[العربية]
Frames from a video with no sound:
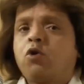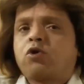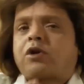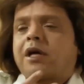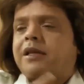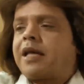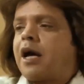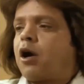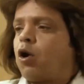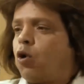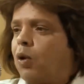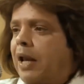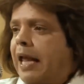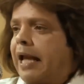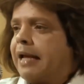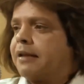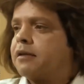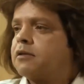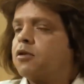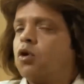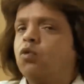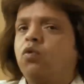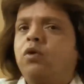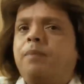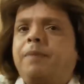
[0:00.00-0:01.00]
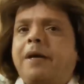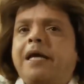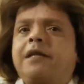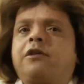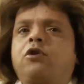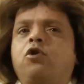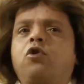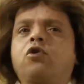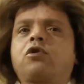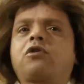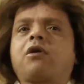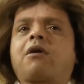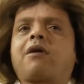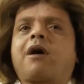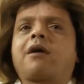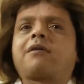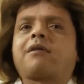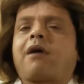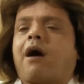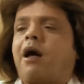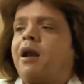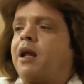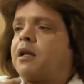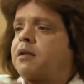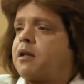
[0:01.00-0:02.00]
وتدخلات وبيدي اوردرات
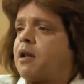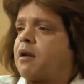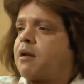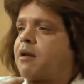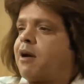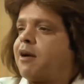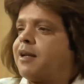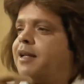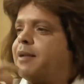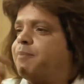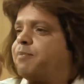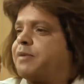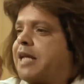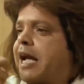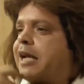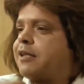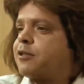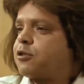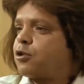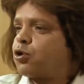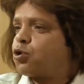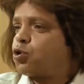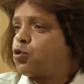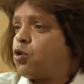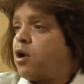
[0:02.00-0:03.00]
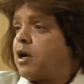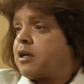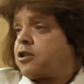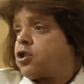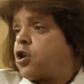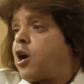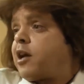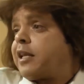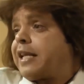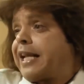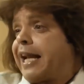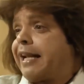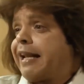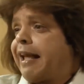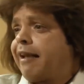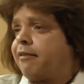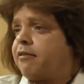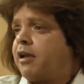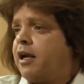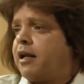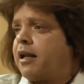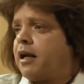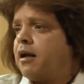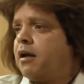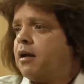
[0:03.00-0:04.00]
غلط للراجل بتاع السشوار شعري كان
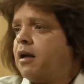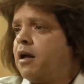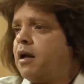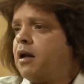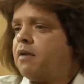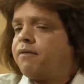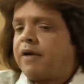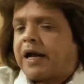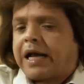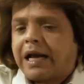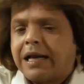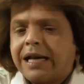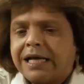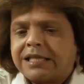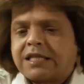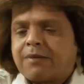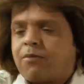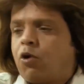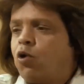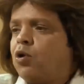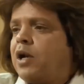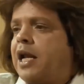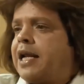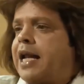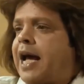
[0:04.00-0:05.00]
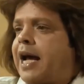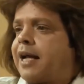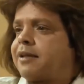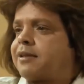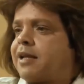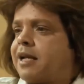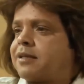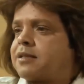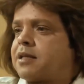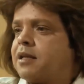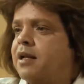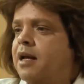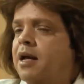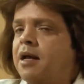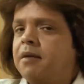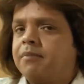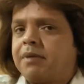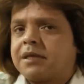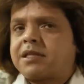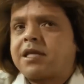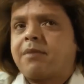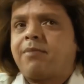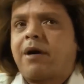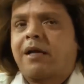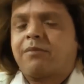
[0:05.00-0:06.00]
هيتحرق فكان لازم اقول انا هعتزل
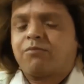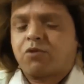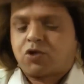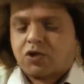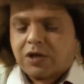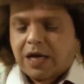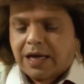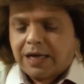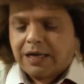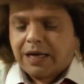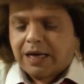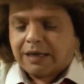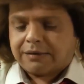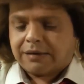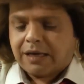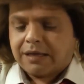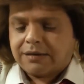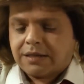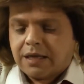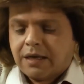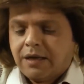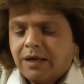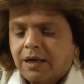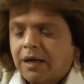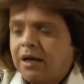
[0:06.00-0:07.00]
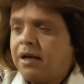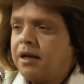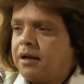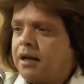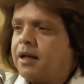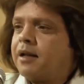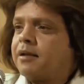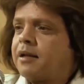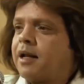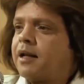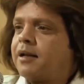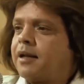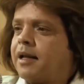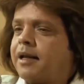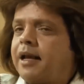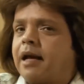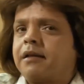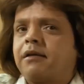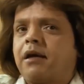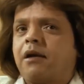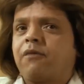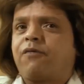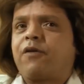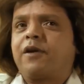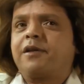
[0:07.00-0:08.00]
بس طبعا مستحيل اعتزل لان انا
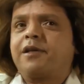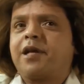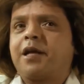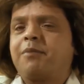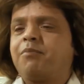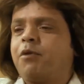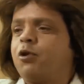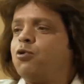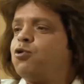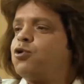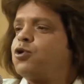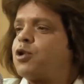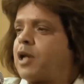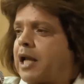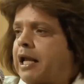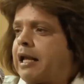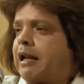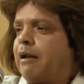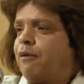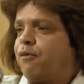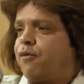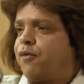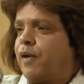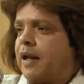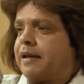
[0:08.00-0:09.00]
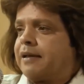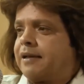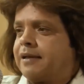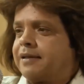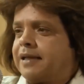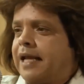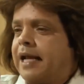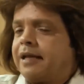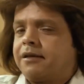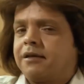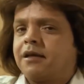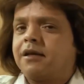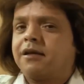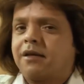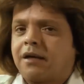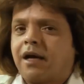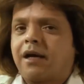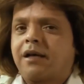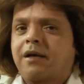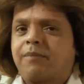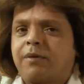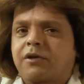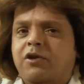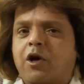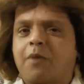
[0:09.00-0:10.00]
يعني الفنان ملوش غير الفن يعني
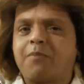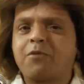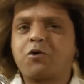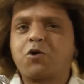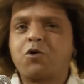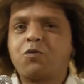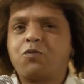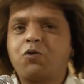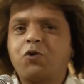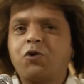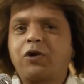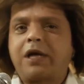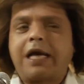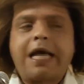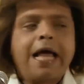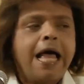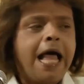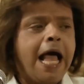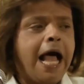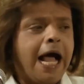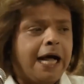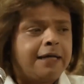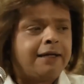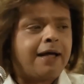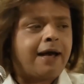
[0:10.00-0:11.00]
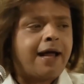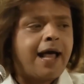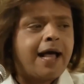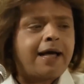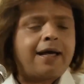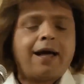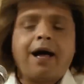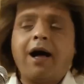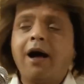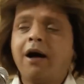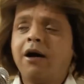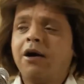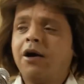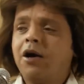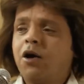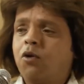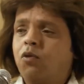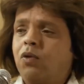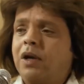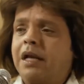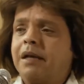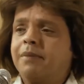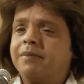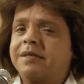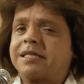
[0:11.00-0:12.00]
انا بطمن جمهوري انا راجع
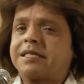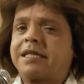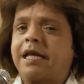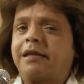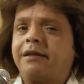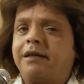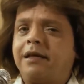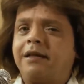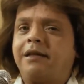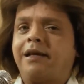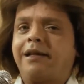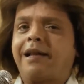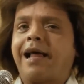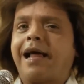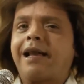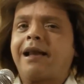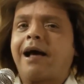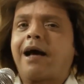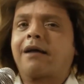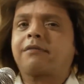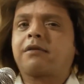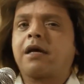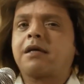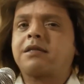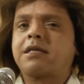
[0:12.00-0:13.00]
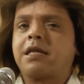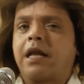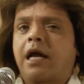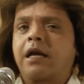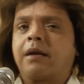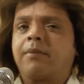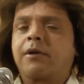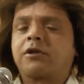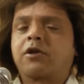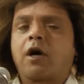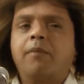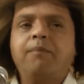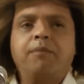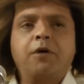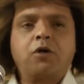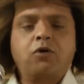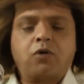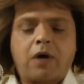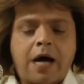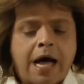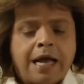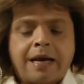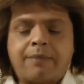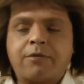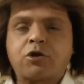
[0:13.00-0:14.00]
واللي مستنيني ان انا اعتزل انا بطمنه
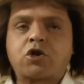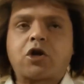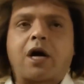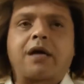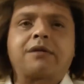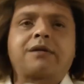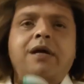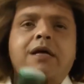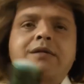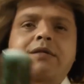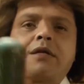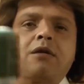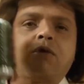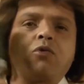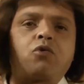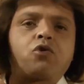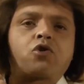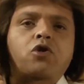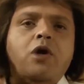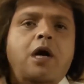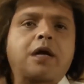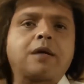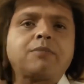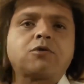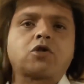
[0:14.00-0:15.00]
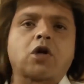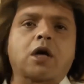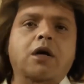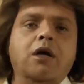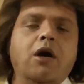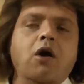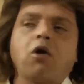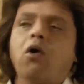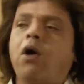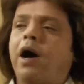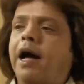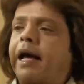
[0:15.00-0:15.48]
انا مش هعتزل وشعري مش هيجرى له